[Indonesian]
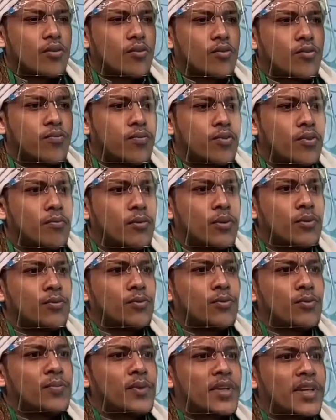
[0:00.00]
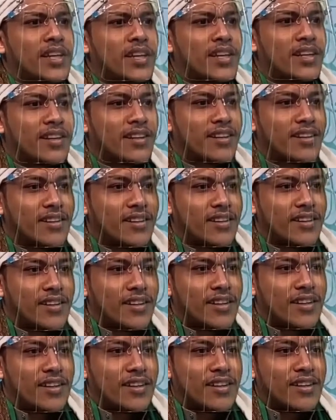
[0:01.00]
kufur menutupi.
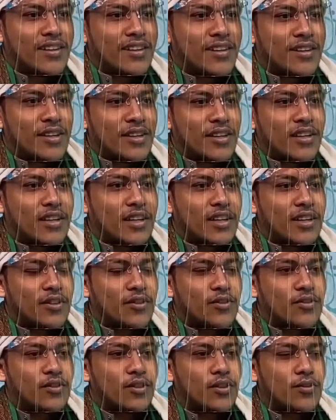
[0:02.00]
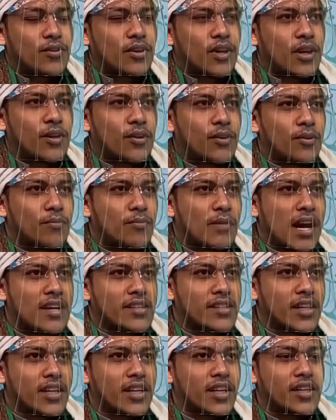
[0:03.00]
Ya. ya, justru itu kalau
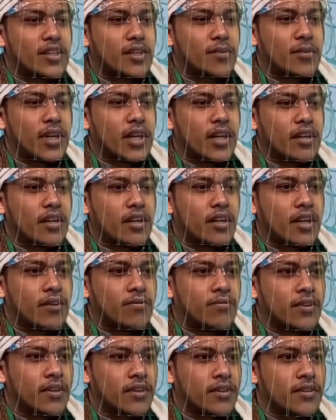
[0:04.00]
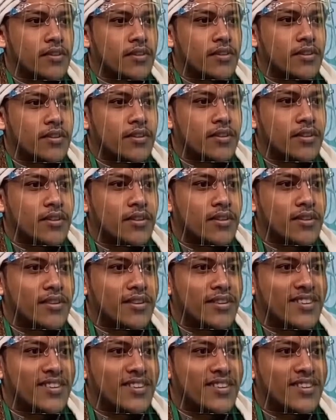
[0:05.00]
bahasa Inggris dibilang cover. Hmm Cover,